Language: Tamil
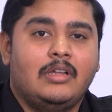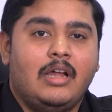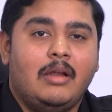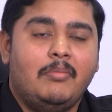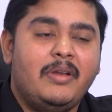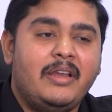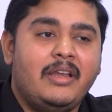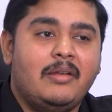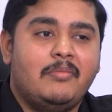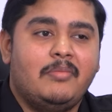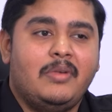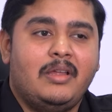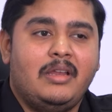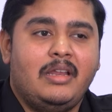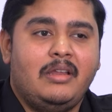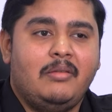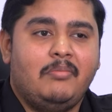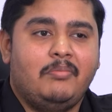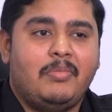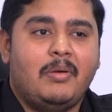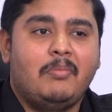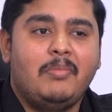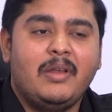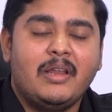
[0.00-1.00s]
அப்படி நம்ம
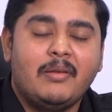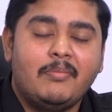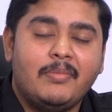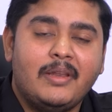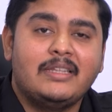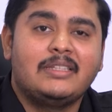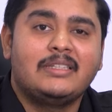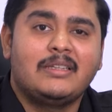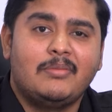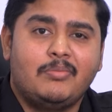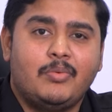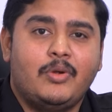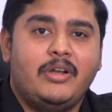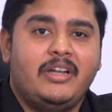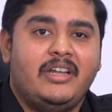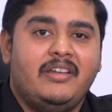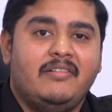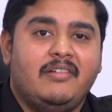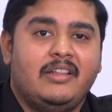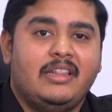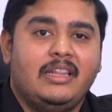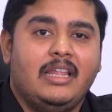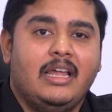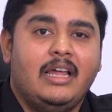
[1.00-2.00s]
பப்ளிக் பிளேஸ்க்கு போயிட்டு
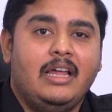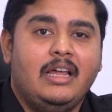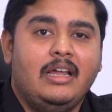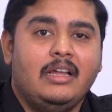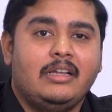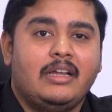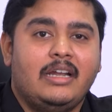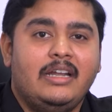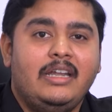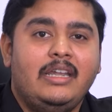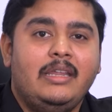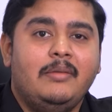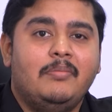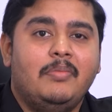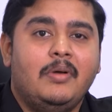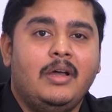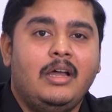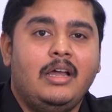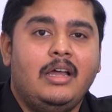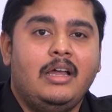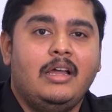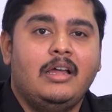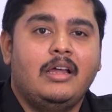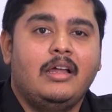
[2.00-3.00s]
வந்தால்
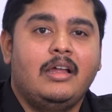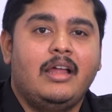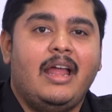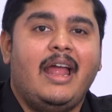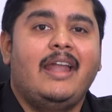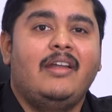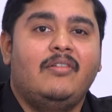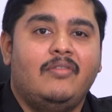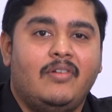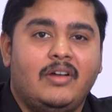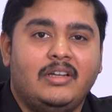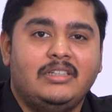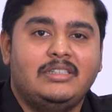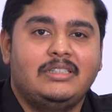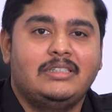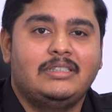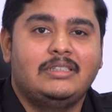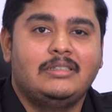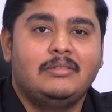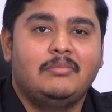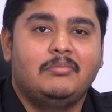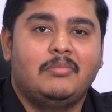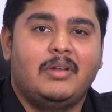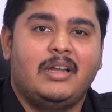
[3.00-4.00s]
கண்டிப்பாக ஹேண்ட் வாஷ்
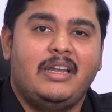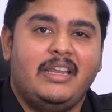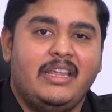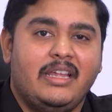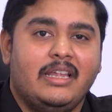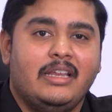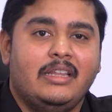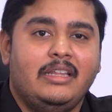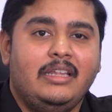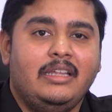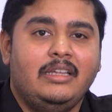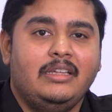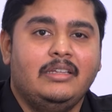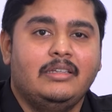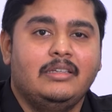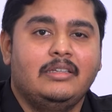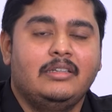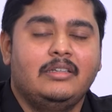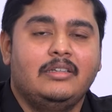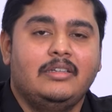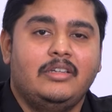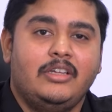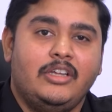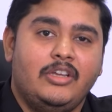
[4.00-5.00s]
பண்ணிக்கிறது
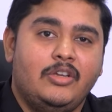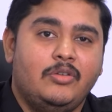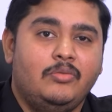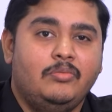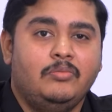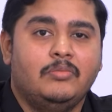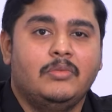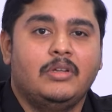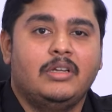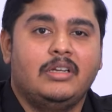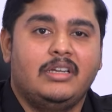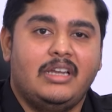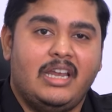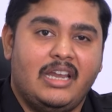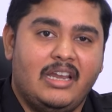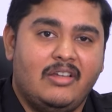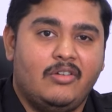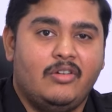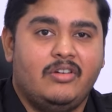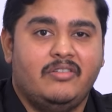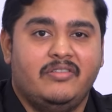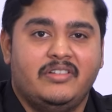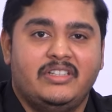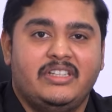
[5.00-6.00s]
இன்னும் நல்ல
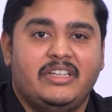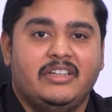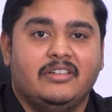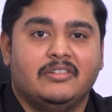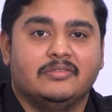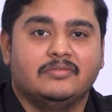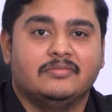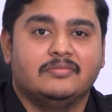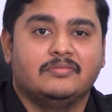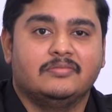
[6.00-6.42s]
ஒரு விஷயம்